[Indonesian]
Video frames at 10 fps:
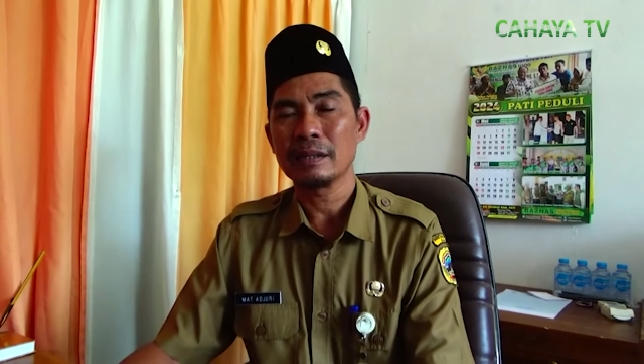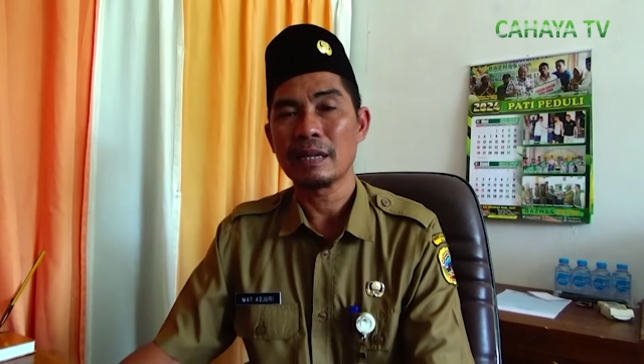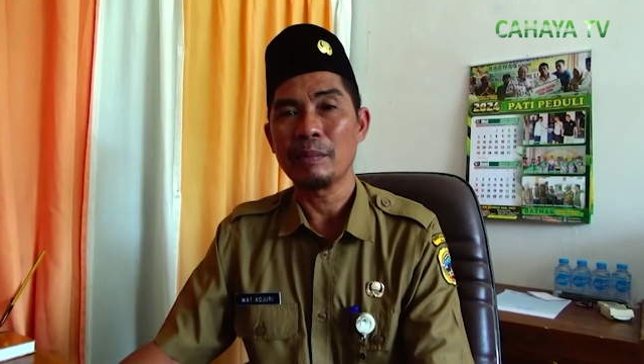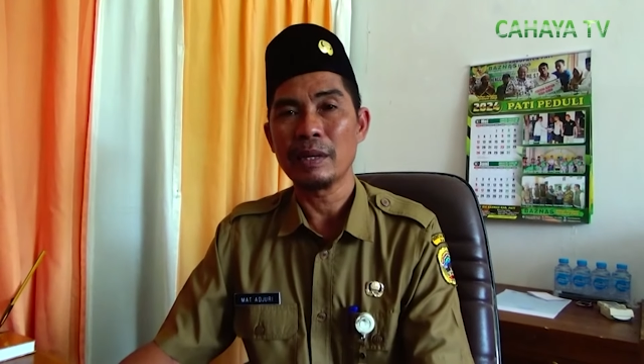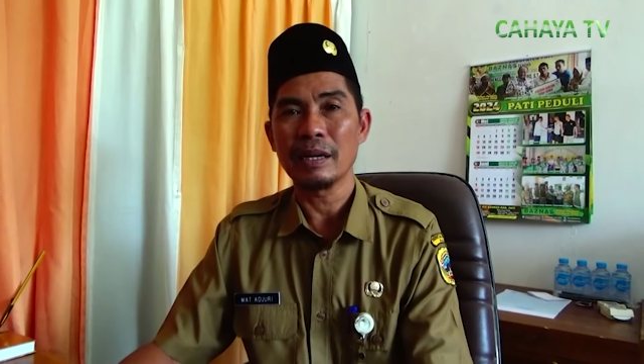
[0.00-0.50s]

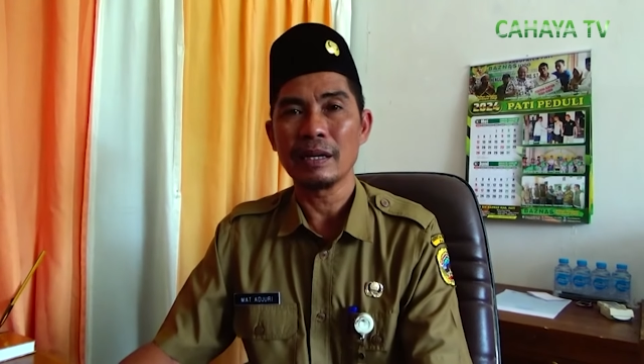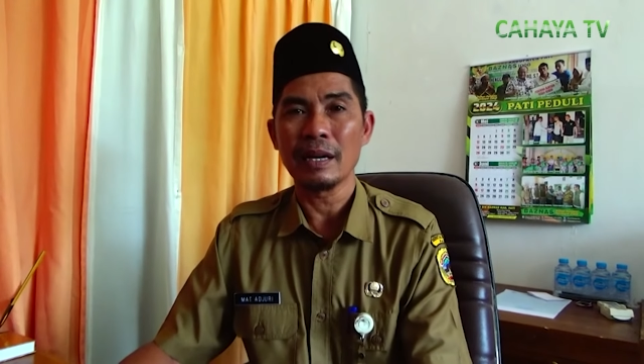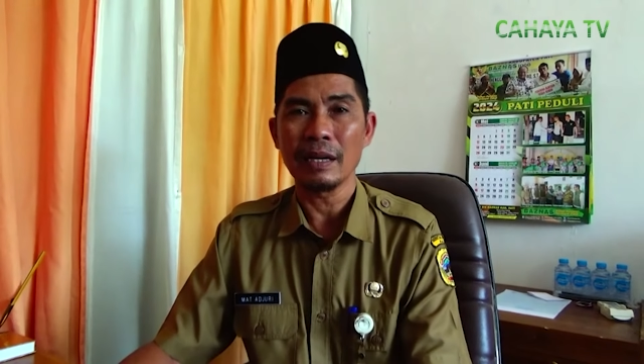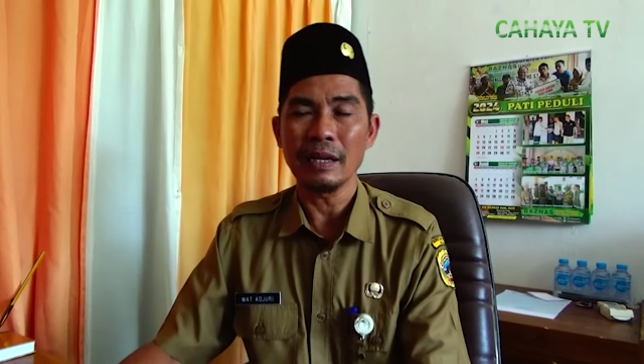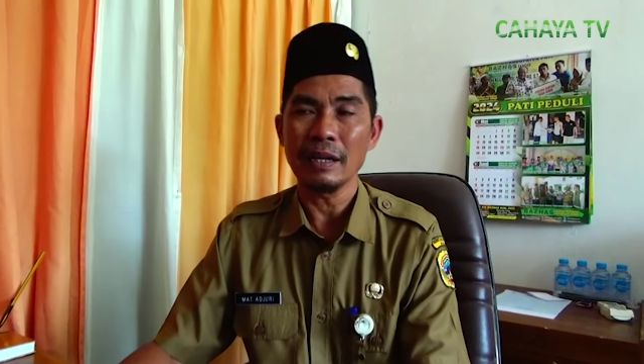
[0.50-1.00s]
sampai dengan
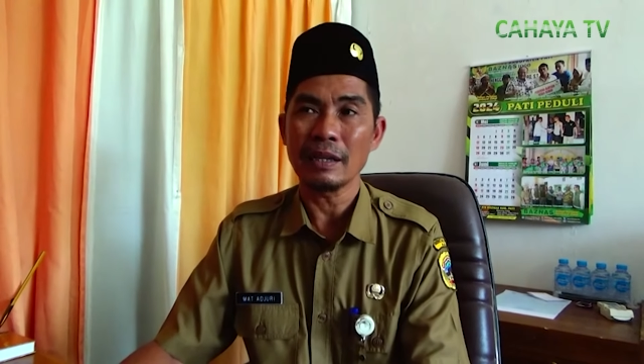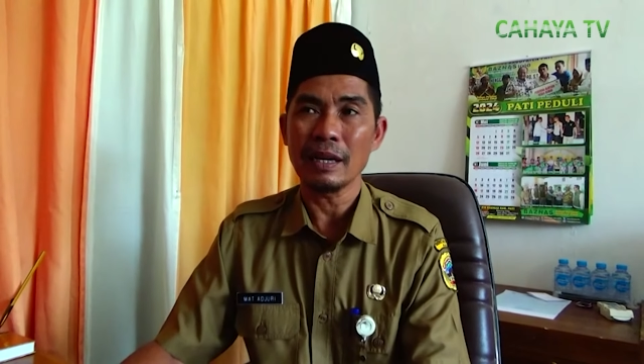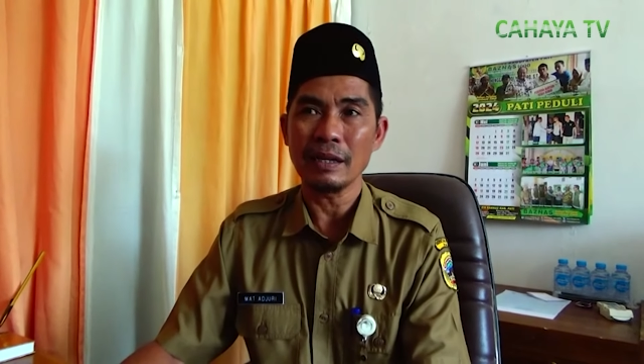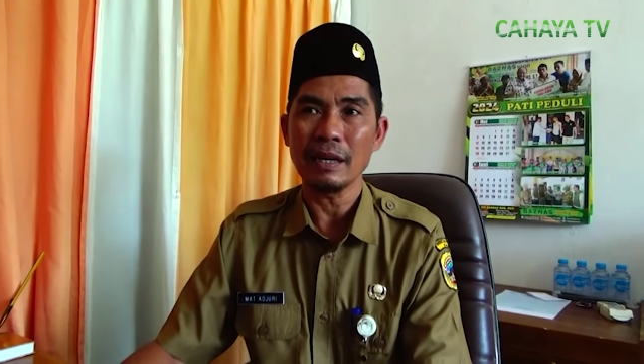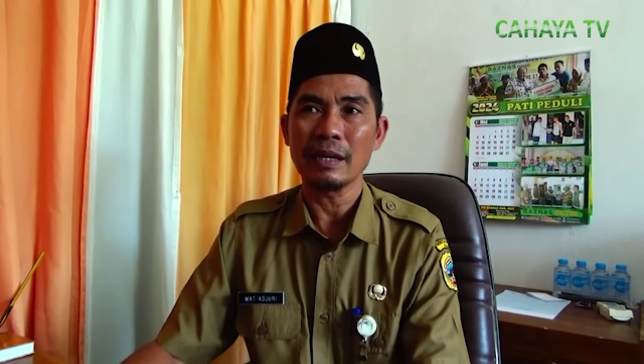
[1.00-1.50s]
hari ini
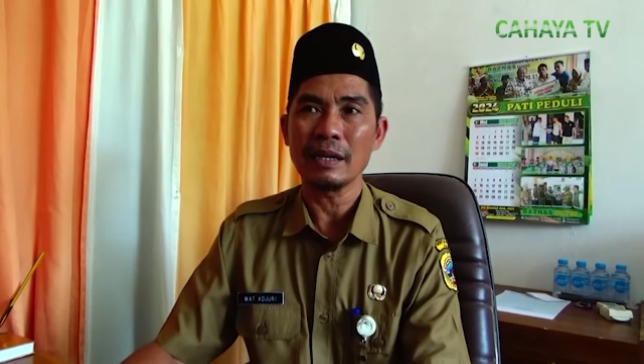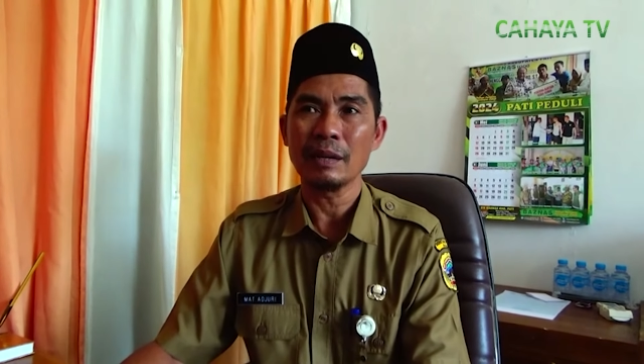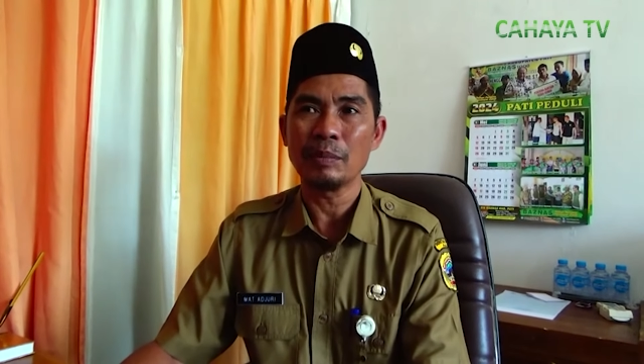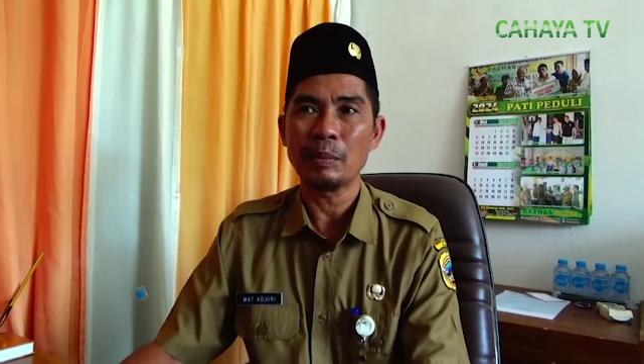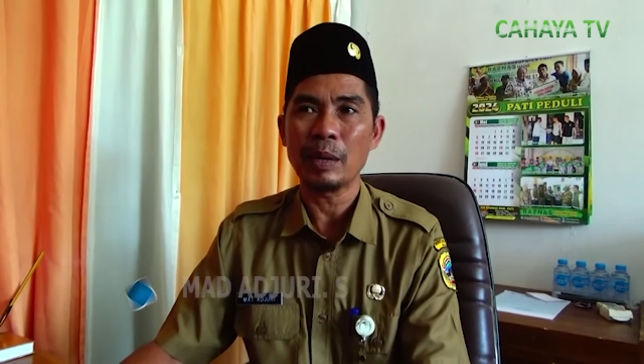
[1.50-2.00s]
tadi
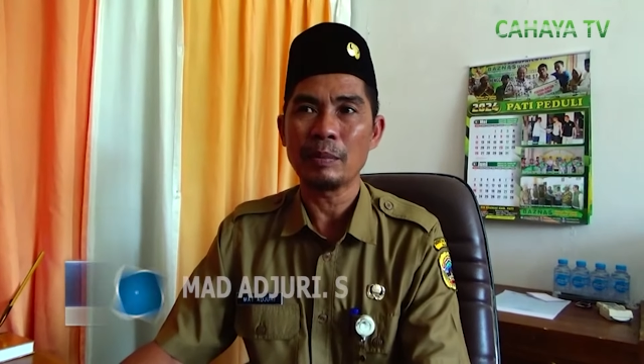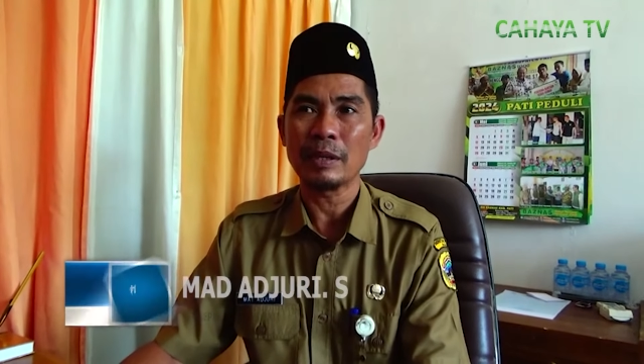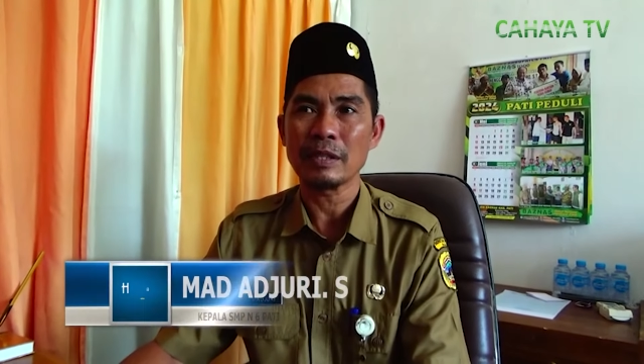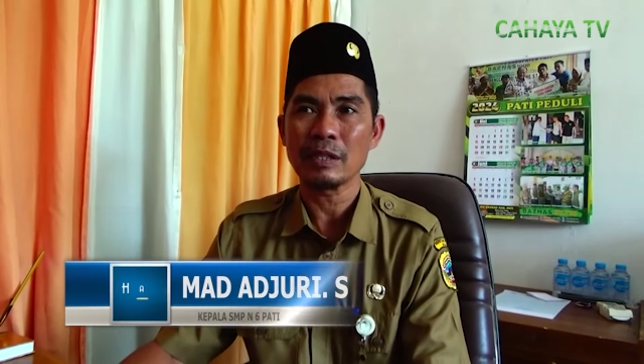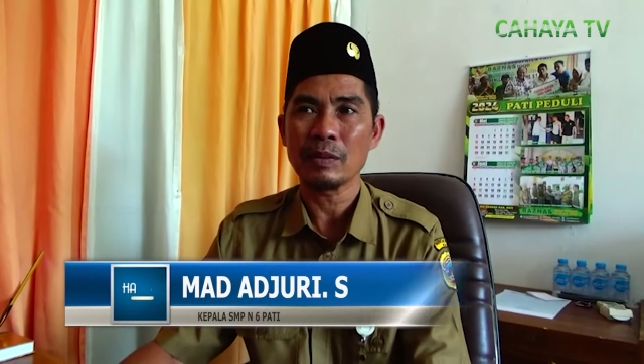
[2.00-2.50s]
ada beberapa
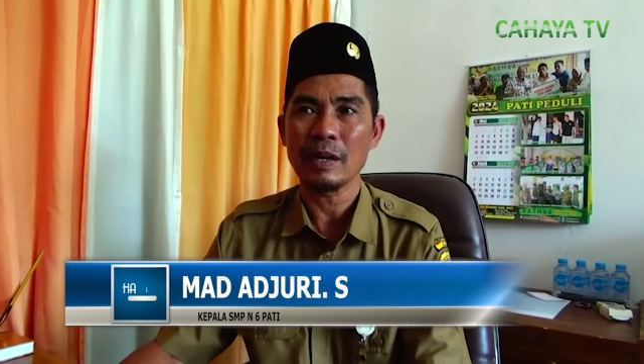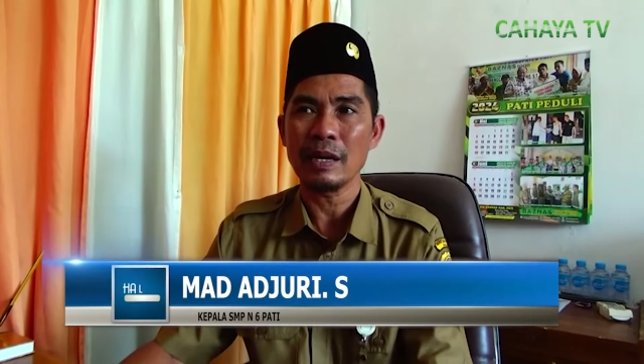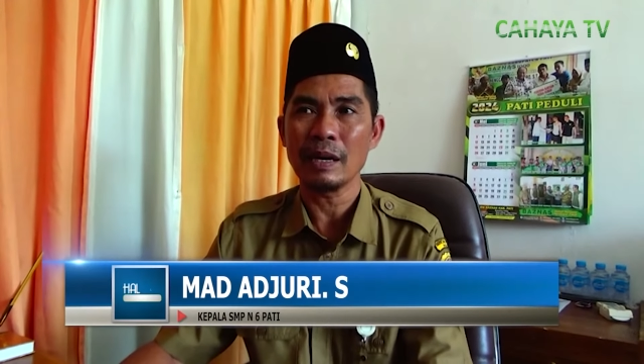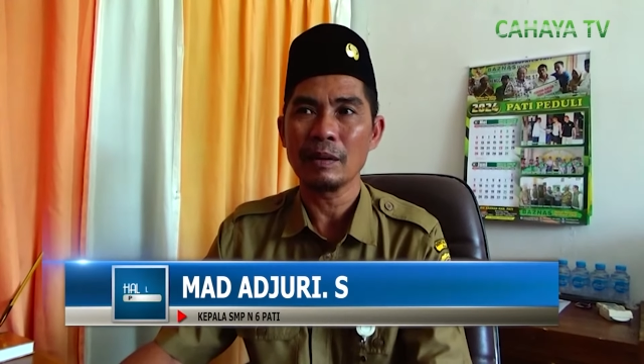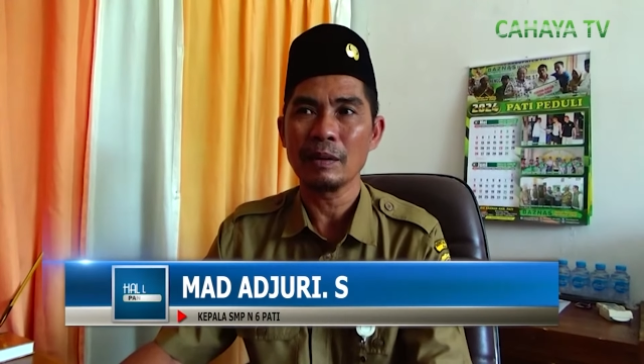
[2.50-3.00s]
siswa
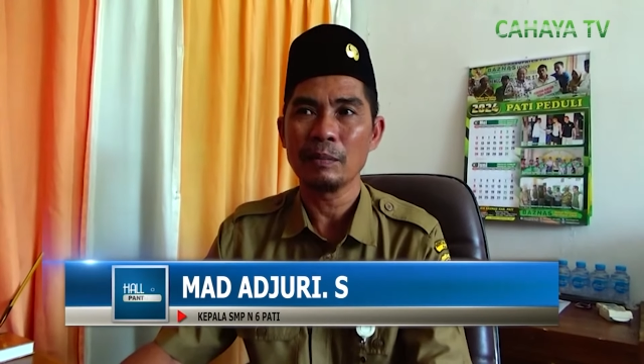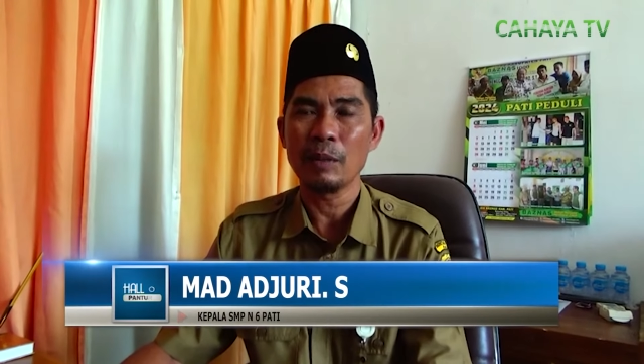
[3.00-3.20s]
yang